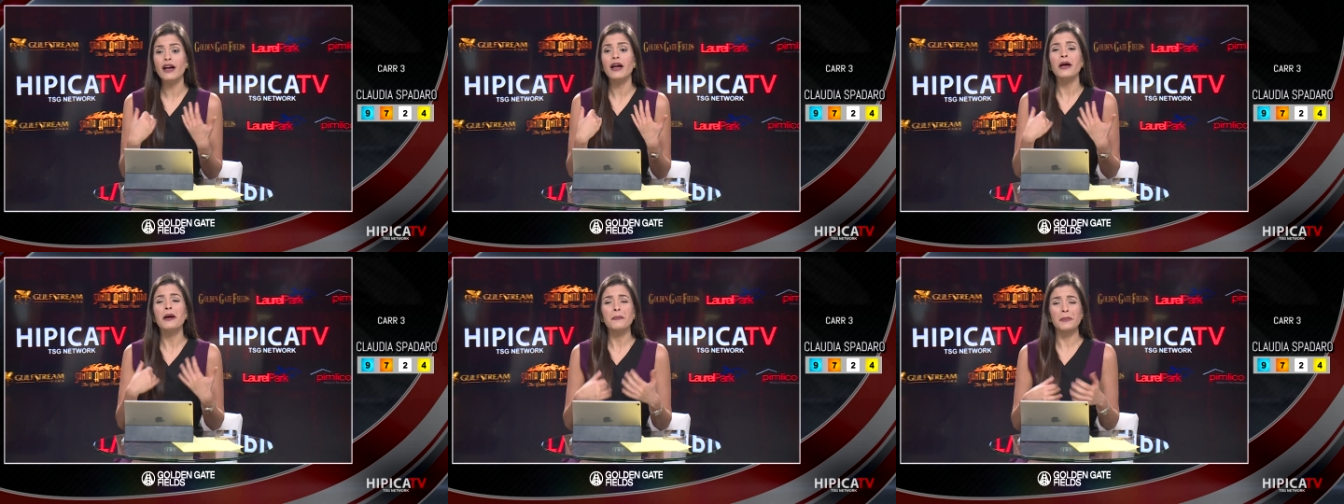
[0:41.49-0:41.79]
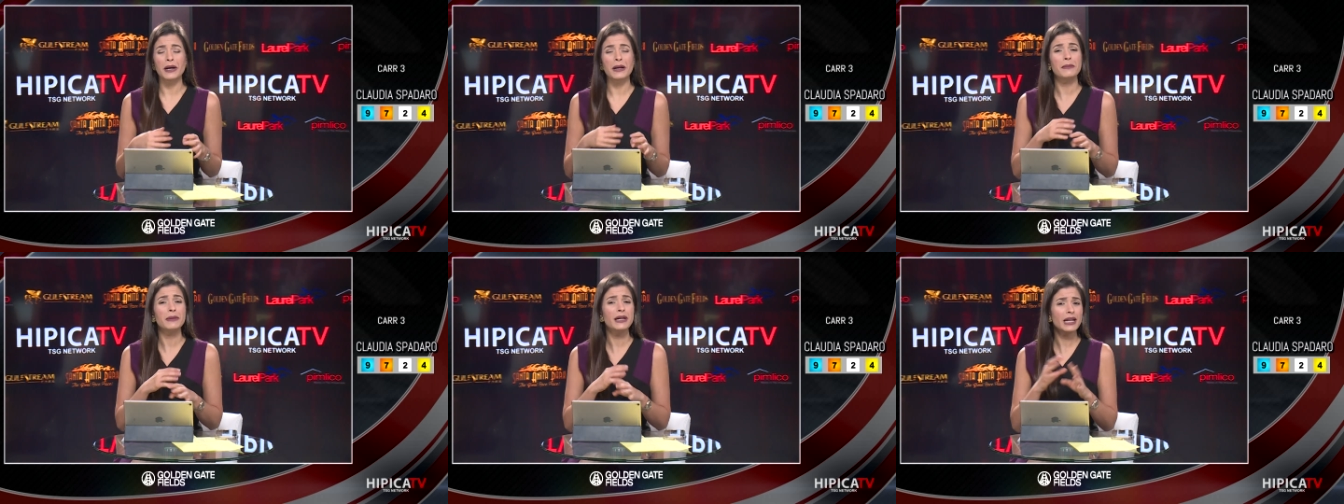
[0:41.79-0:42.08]

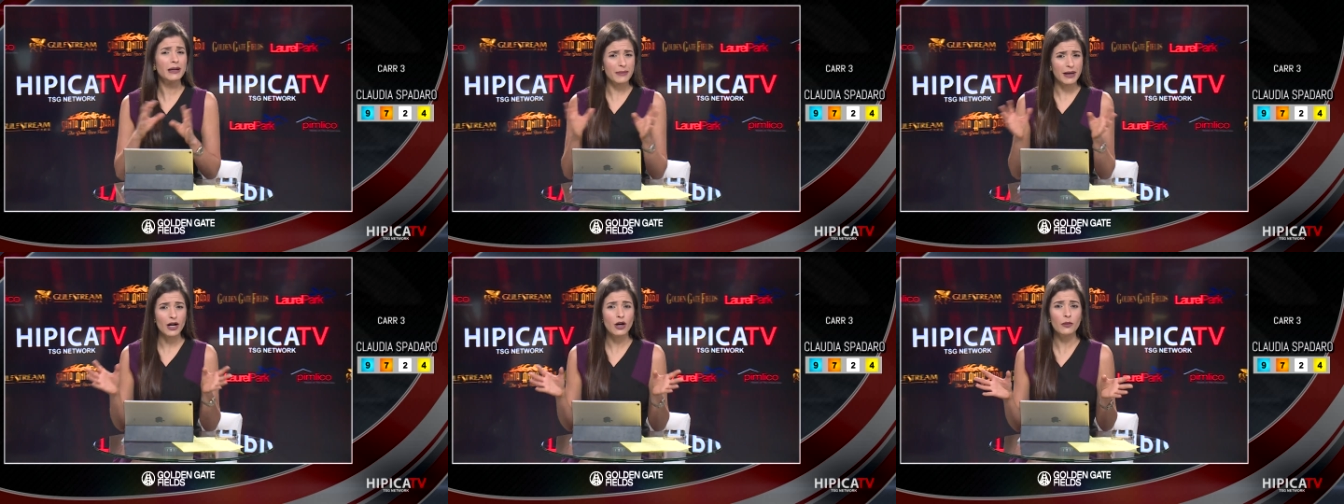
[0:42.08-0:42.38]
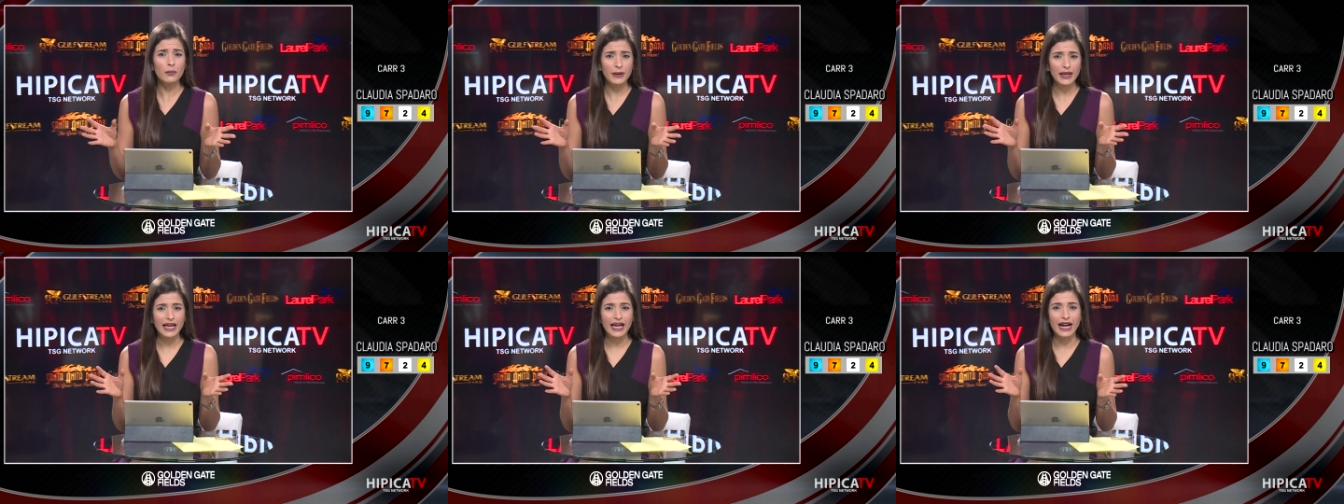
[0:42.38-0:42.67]
Para mí la más
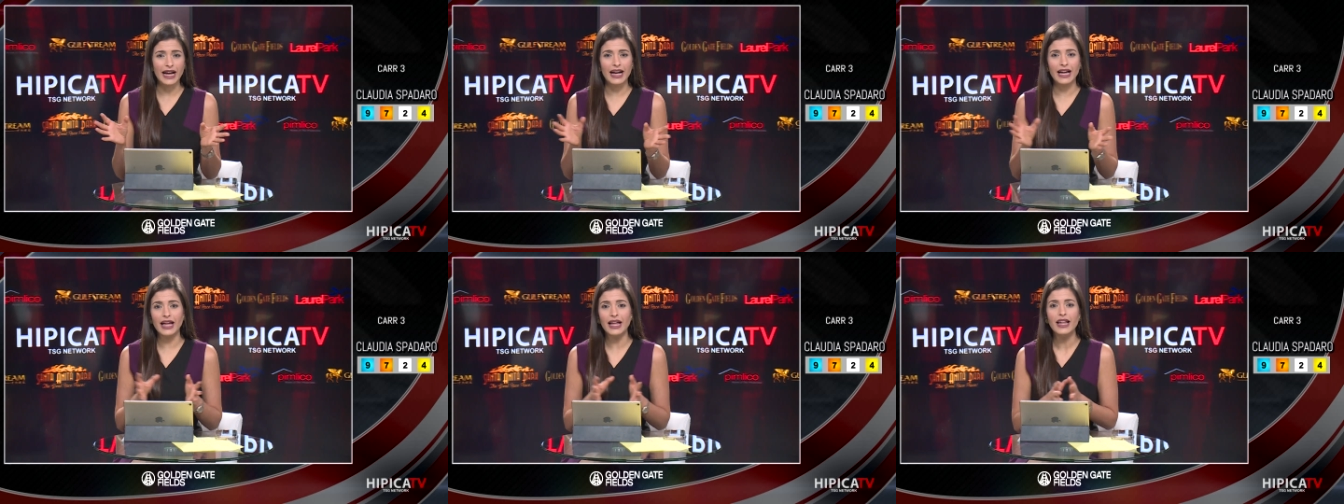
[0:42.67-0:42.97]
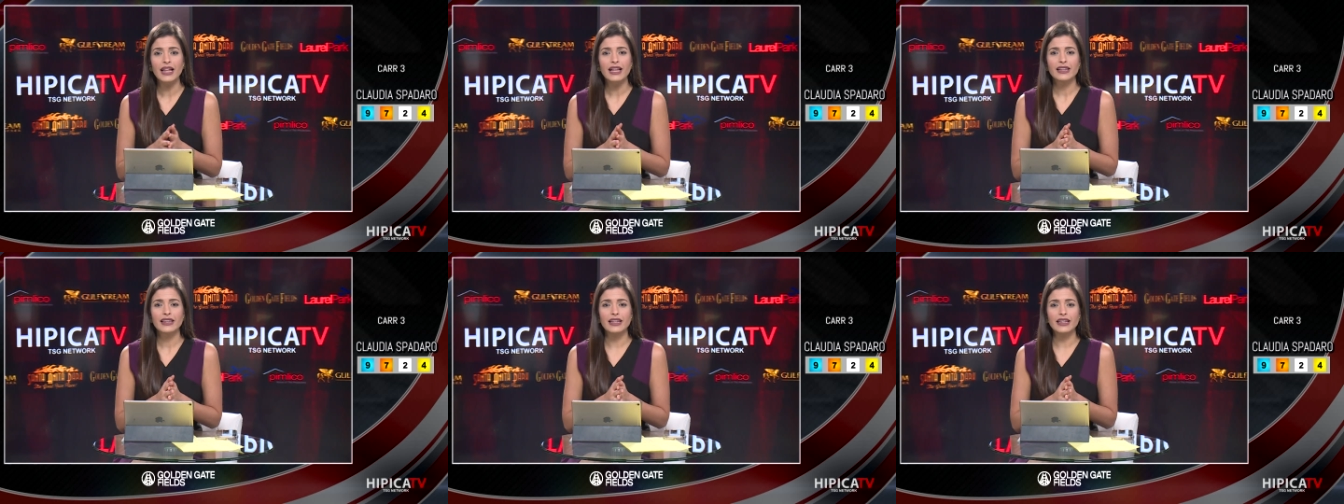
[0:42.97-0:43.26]
complicada
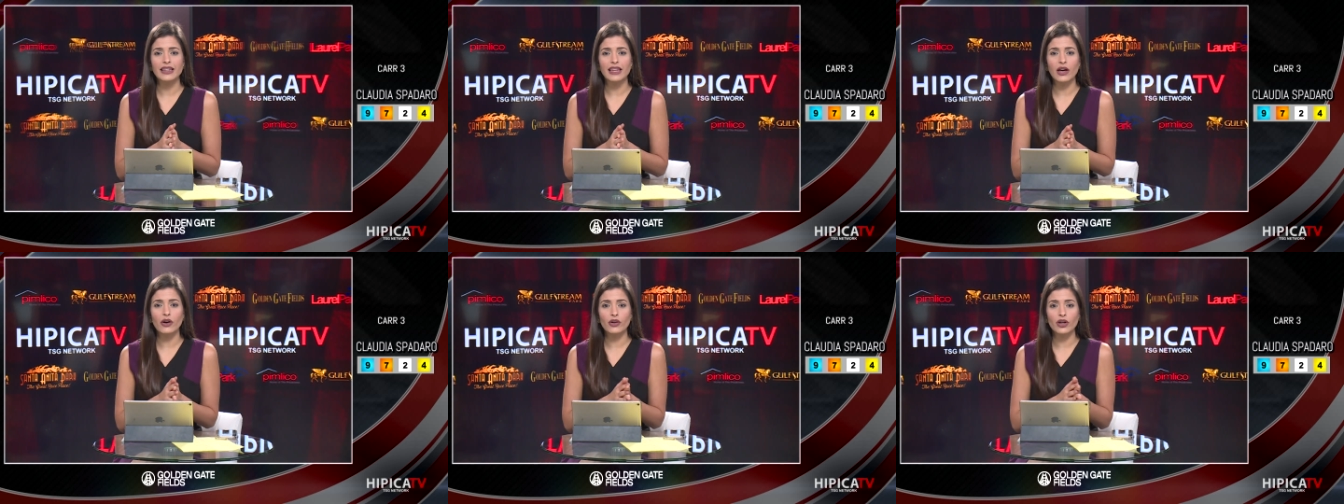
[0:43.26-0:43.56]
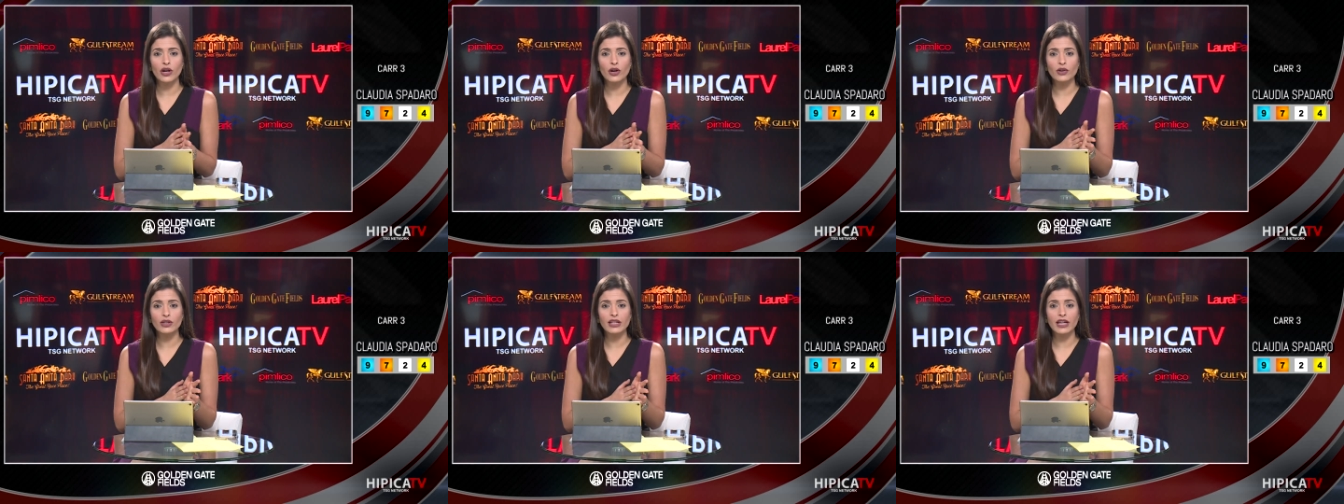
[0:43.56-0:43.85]
del día de hoy en
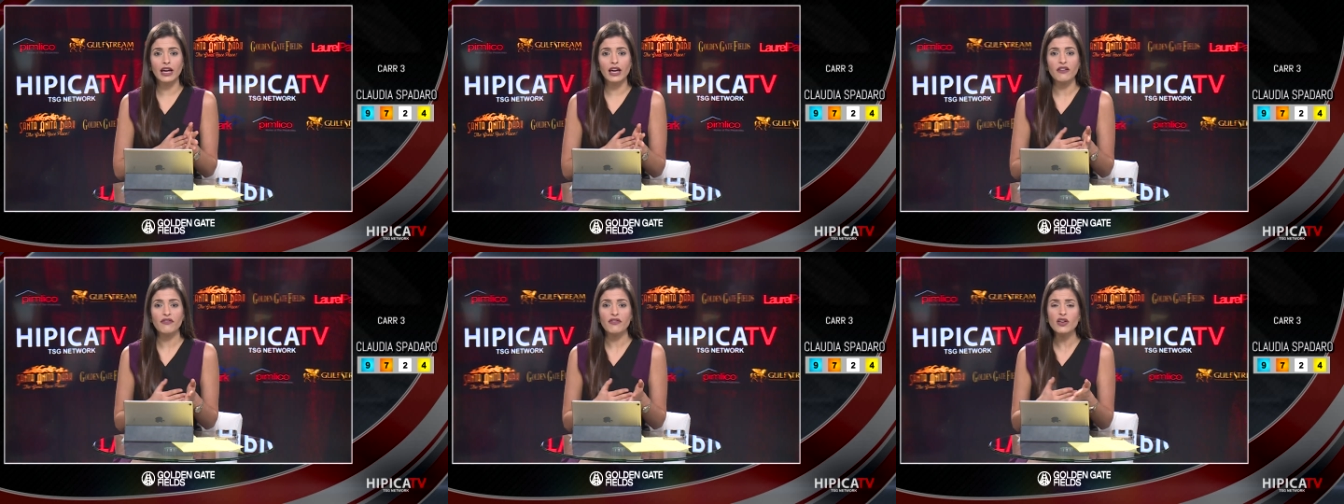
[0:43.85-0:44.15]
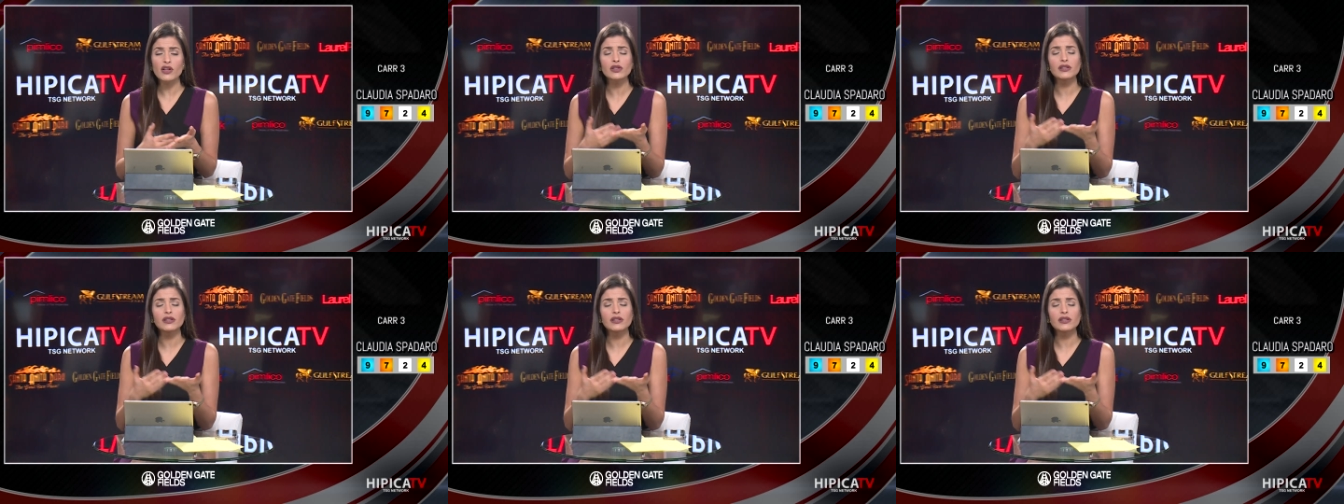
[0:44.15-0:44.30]
Golden Gate Fields,